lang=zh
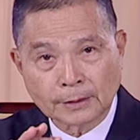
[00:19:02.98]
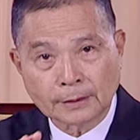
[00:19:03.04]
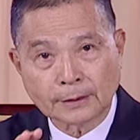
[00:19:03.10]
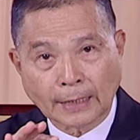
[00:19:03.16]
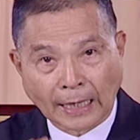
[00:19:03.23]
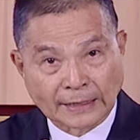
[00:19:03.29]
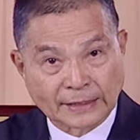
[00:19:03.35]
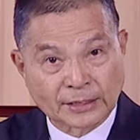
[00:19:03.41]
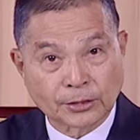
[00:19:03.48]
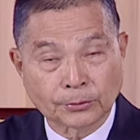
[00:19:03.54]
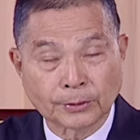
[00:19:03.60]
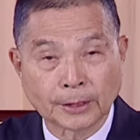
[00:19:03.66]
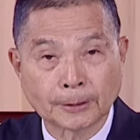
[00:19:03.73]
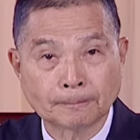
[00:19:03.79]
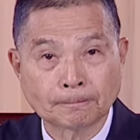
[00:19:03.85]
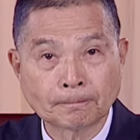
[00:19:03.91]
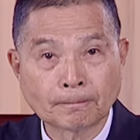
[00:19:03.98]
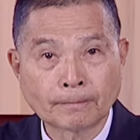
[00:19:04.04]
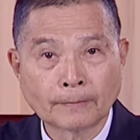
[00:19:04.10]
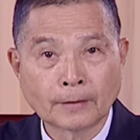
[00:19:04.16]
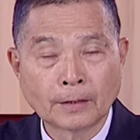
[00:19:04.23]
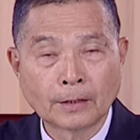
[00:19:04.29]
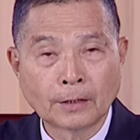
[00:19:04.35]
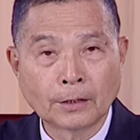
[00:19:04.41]
砍死了，
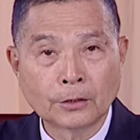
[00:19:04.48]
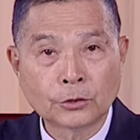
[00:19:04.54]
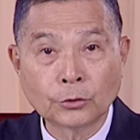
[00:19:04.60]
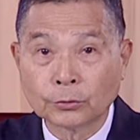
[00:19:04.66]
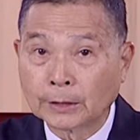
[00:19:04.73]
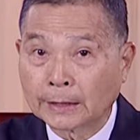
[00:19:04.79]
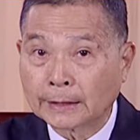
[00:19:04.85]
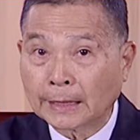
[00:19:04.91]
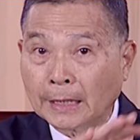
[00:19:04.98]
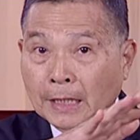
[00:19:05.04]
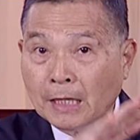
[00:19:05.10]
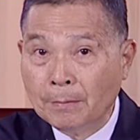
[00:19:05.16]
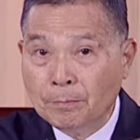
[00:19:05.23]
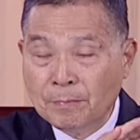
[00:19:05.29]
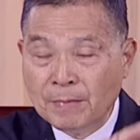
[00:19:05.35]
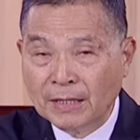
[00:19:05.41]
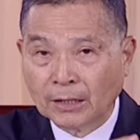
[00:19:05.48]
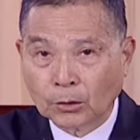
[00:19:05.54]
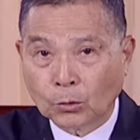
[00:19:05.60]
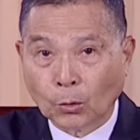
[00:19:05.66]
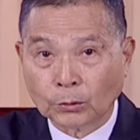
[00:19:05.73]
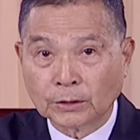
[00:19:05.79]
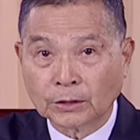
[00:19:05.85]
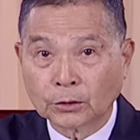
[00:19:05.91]
就他在应命的
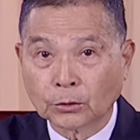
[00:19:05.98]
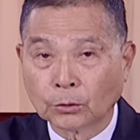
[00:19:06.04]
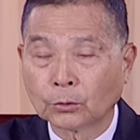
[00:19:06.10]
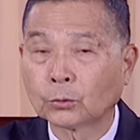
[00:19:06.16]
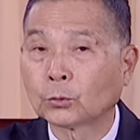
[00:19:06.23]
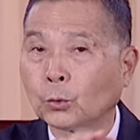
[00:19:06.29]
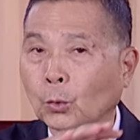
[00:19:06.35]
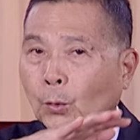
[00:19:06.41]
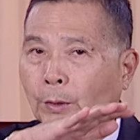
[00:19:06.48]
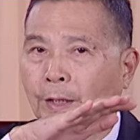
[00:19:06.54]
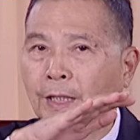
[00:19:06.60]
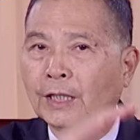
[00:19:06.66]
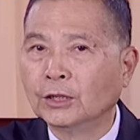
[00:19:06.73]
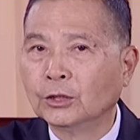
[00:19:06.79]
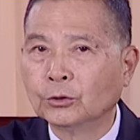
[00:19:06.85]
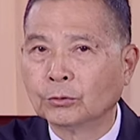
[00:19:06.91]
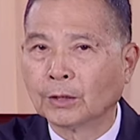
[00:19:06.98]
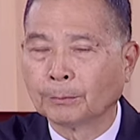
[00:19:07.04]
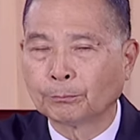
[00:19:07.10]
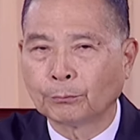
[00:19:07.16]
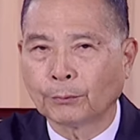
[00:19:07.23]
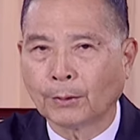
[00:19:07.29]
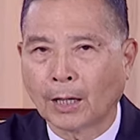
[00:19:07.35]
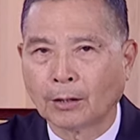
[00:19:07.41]
过程中都应入了
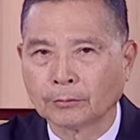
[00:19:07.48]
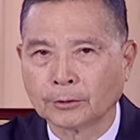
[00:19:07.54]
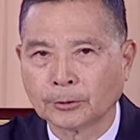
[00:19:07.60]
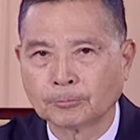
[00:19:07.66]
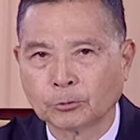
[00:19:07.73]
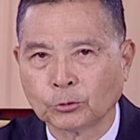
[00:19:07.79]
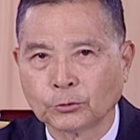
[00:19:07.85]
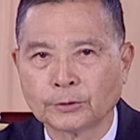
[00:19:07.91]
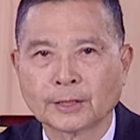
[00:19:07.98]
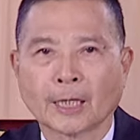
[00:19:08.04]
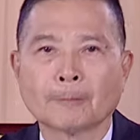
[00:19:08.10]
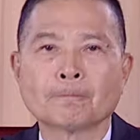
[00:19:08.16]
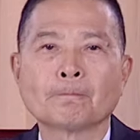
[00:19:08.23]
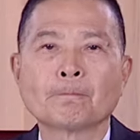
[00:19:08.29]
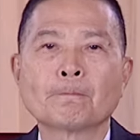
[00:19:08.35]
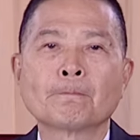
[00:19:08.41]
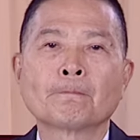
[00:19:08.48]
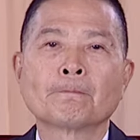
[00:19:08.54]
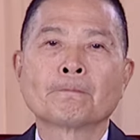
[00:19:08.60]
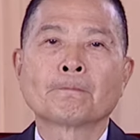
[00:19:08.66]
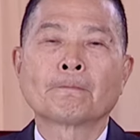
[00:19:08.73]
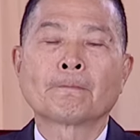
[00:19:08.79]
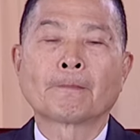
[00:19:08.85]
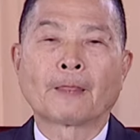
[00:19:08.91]
不好的磁场，
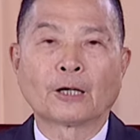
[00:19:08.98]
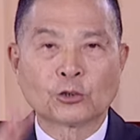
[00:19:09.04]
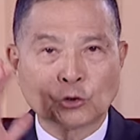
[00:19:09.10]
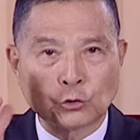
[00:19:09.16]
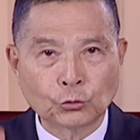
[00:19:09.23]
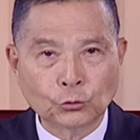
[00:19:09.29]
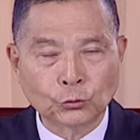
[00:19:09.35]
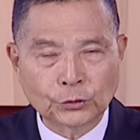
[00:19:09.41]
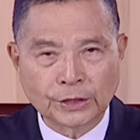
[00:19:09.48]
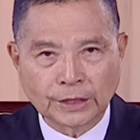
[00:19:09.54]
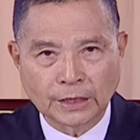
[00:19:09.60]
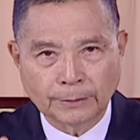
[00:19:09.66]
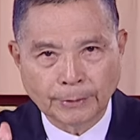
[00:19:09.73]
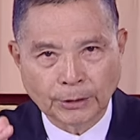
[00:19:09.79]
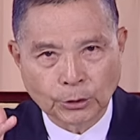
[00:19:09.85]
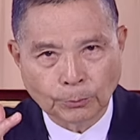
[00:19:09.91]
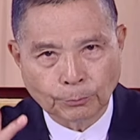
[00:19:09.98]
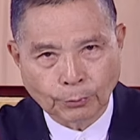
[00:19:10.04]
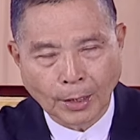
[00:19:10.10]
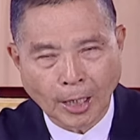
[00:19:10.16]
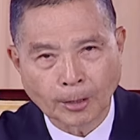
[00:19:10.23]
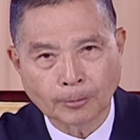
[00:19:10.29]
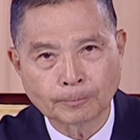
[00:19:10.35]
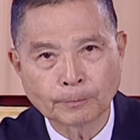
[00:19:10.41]
他的数据里面都不
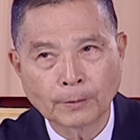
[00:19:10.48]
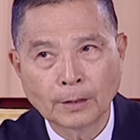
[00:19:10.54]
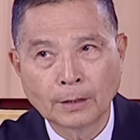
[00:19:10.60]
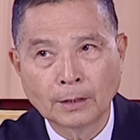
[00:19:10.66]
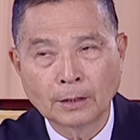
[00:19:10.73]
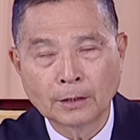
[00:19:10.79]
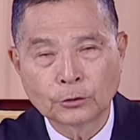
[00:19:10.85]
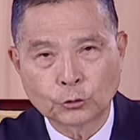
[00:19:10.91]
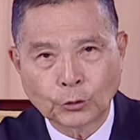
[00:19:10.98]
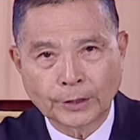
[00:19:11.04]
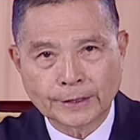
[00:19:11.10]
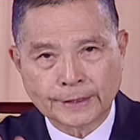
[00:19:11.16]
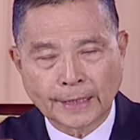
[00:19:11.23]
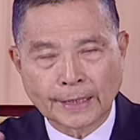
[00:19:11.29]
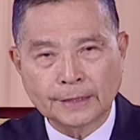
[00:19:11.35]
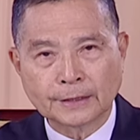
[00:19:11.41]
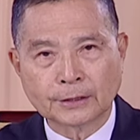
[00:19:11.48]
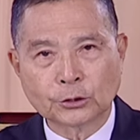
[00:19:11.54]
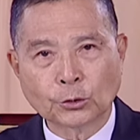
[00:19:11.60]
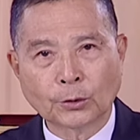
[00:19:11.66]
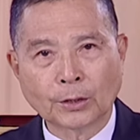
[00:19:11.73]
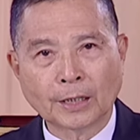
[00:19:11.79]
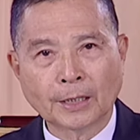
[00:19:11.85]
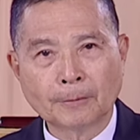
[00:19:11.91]
好，出了结果就
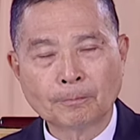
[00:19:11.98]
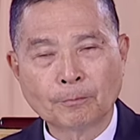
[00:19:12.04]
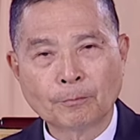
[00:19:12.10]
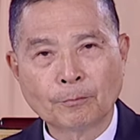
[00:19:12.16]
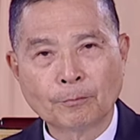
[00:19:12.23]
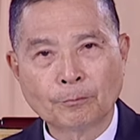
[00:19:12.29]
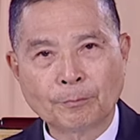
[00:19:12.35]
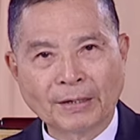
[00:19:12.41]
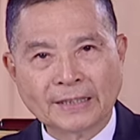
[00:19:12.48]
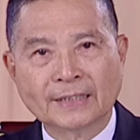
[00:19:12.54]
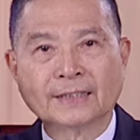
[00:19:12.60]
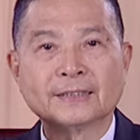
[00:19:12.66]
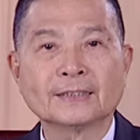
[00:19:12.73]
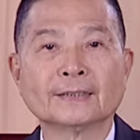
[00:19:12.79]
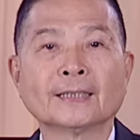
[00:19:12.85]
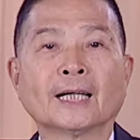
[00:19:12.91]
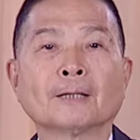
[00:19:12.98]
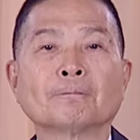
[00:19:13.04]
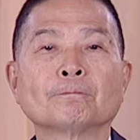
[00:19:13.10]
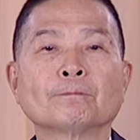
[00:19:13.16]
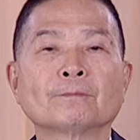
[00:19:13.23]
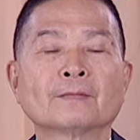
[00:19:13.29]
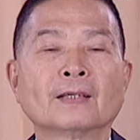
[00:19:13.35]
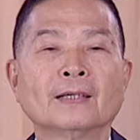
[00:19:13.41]
会变成这样。
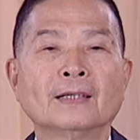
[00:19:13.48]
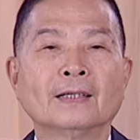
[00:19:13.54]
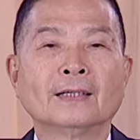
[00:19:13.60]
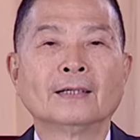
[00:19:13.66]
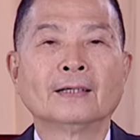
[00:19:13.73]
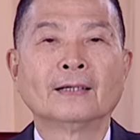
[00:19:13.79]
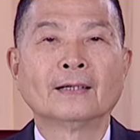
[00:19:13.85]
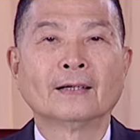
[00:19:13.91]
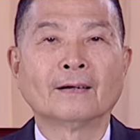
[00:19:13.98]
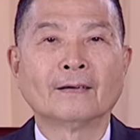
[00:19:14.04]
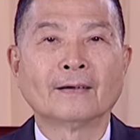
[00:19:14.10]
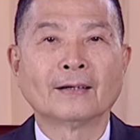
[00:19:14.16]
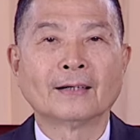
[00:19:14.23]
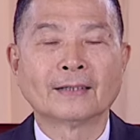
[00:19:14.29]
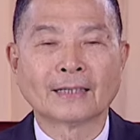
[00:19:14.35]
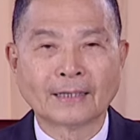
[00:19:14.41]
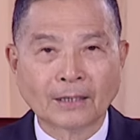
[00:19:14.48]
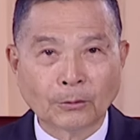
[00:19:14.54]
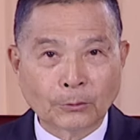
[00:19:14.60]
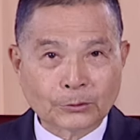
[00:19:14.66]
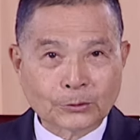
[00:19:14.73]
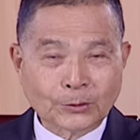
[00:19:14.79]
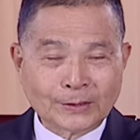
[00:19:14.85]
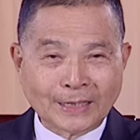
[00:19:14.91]
嗯，好，来道我
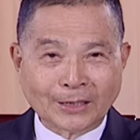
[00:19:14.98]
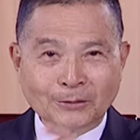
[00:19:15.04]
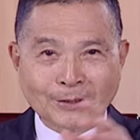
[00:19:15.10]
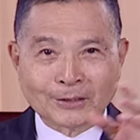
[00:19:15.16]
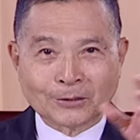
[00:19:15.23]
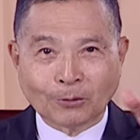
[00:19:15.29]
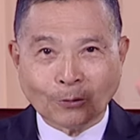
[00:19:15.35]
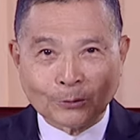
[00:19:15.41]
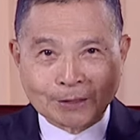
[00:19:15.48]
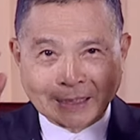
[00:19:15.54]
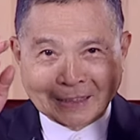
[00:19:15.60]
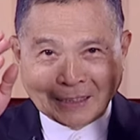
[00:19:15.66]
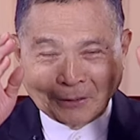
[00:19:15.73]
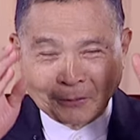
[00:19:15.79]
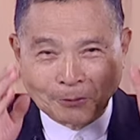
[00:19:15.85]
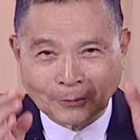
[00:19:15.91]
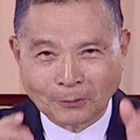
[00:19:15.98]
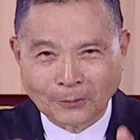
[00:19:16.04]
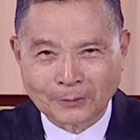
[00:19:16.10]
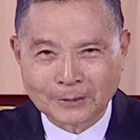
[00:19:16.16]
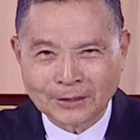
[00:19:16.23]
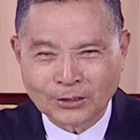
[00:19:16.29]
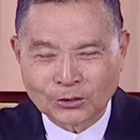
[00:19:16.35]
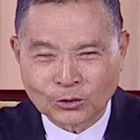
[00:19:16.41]
就相对说，我在谈到，我
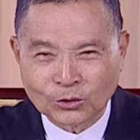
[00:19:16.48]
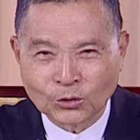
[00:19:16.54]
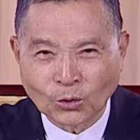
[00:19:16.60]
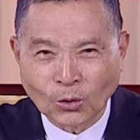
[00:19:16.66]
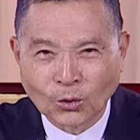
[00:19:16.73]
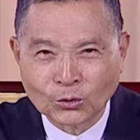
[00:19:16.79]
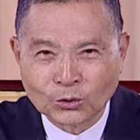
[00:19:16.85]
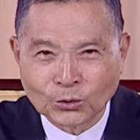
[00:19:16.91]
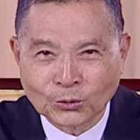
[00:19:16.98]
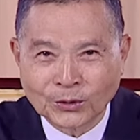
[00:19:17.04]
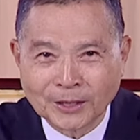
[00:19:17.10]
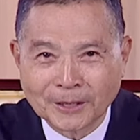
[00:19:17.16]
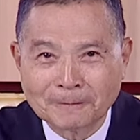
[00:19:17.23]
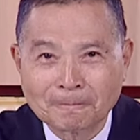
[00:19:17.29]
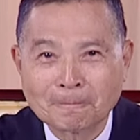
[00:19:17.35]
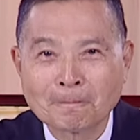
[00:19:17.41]
这孙子翁主义，